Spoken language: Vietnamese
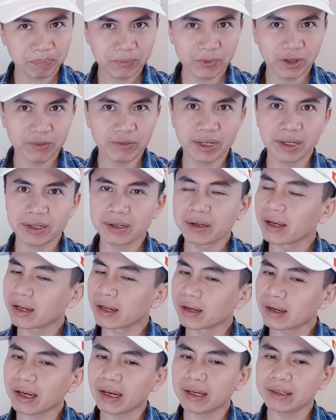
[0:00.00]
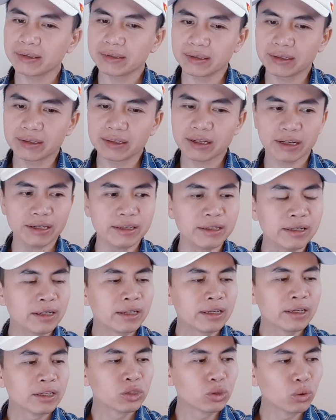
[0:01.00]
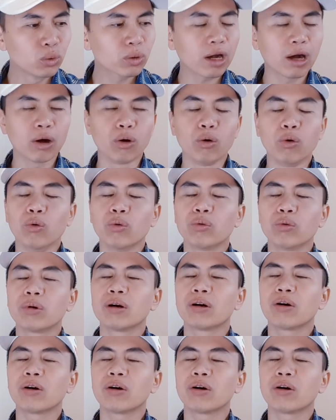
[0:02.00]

bởi vì hiện nay thì cái nhu cầu à,